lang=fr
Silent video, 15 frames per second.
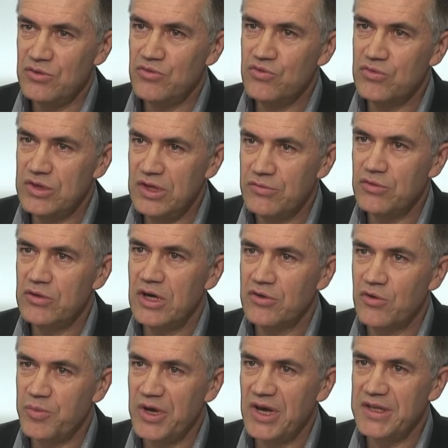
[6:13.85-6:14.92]
Nous, au niveau de
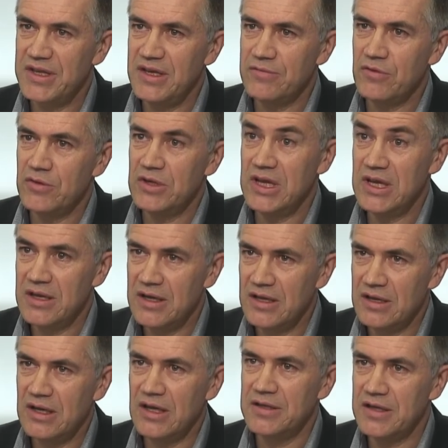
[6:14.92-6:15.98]
la coopérative, on est
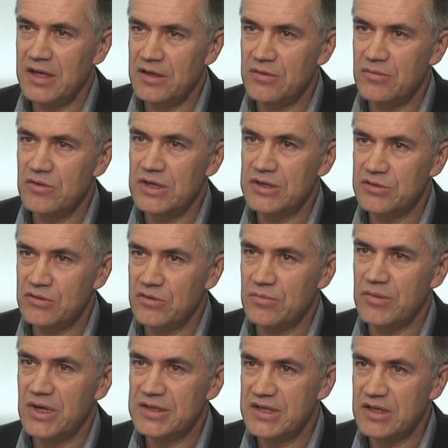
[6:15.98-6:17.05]
en train de mener ce
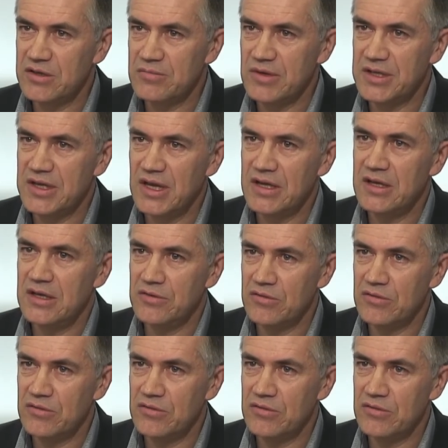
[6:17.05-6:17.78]
combat, cette bataille,